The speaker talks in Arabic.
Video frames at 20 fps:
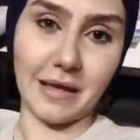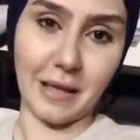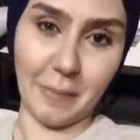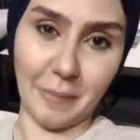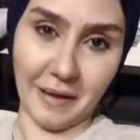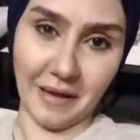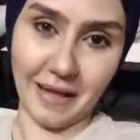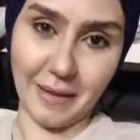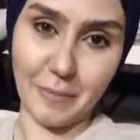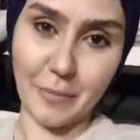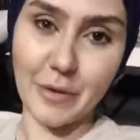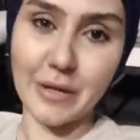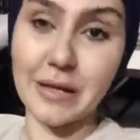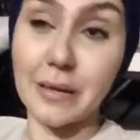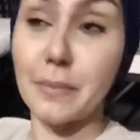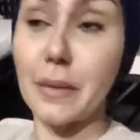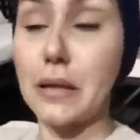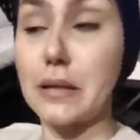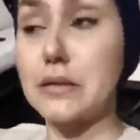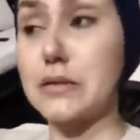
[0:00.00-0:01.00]
جماعه برج
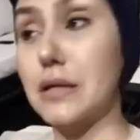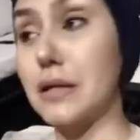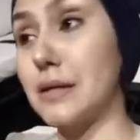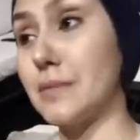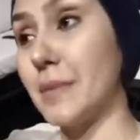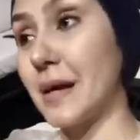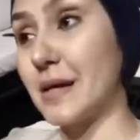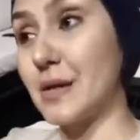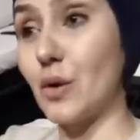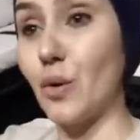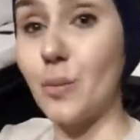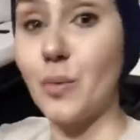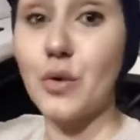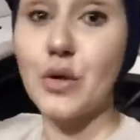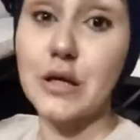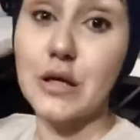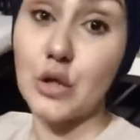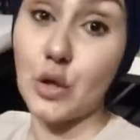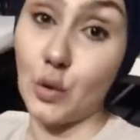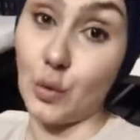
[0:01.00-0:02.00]
مائي ظهر معانا هو
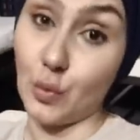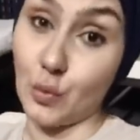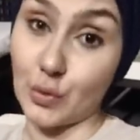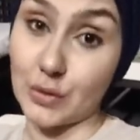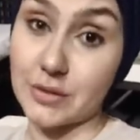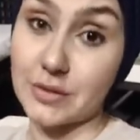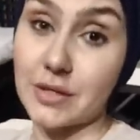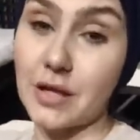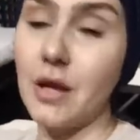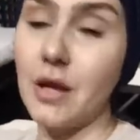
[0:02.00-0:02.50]
برج الحوت